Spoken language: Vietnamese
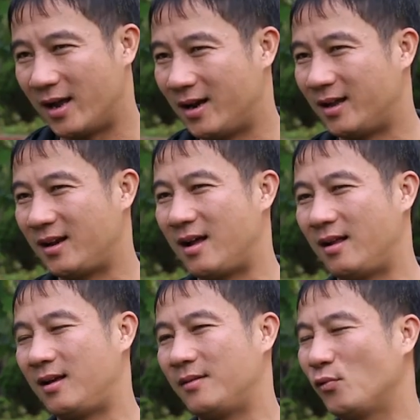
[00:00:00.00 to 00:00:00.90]
là là
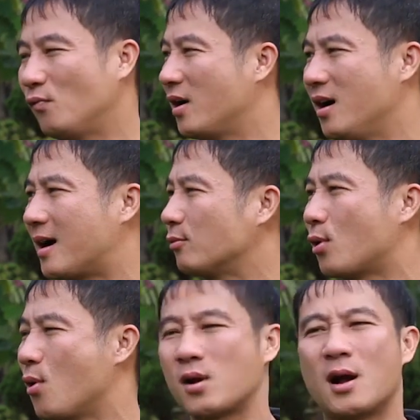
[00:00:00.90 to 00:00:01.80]
là, là vũ vơ cao
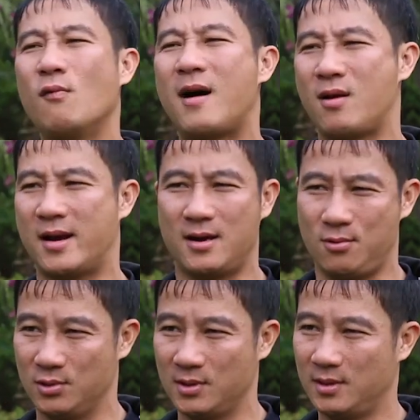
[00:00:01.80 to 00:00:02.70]
to của câu vào lắn đâu.